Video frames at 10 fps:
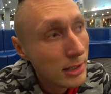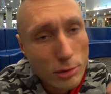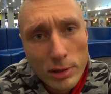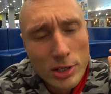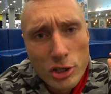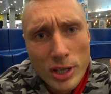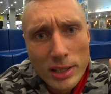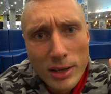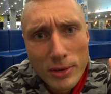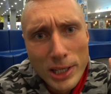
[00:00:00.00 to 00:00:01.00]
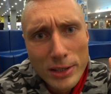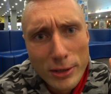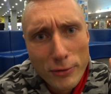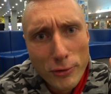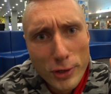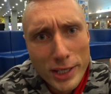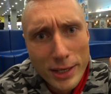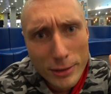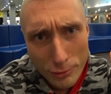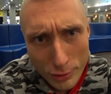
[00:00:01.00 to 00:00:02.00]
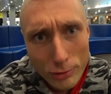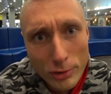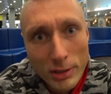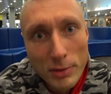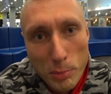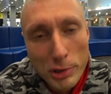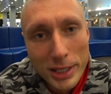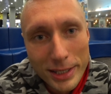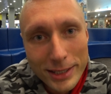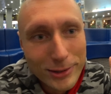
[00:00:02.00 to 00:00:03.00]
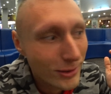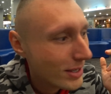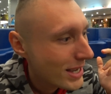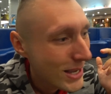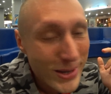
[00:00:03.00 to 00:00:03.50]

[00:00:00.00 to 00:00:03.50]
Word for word: кто-то начинает говорить на фоне, ну кто-то, вы поняли кто.